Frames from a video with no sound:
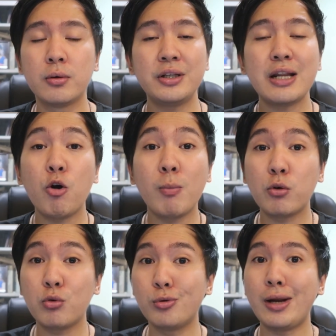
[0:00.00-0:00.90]
hindi na ako
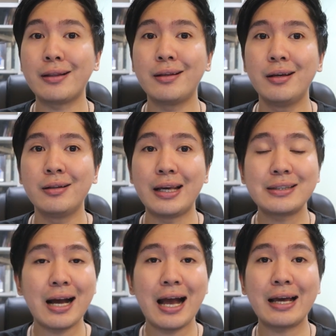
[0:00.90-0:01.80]
magugulat na
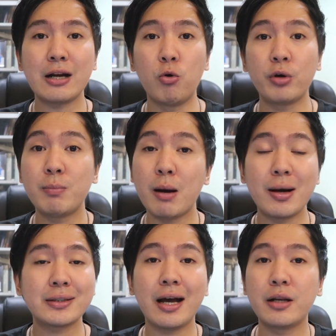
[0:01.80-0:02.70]
isang araw
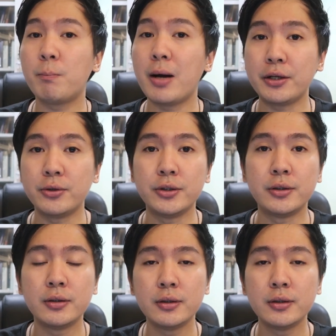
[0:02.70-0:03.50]
ibabagsakan ng Panginoon.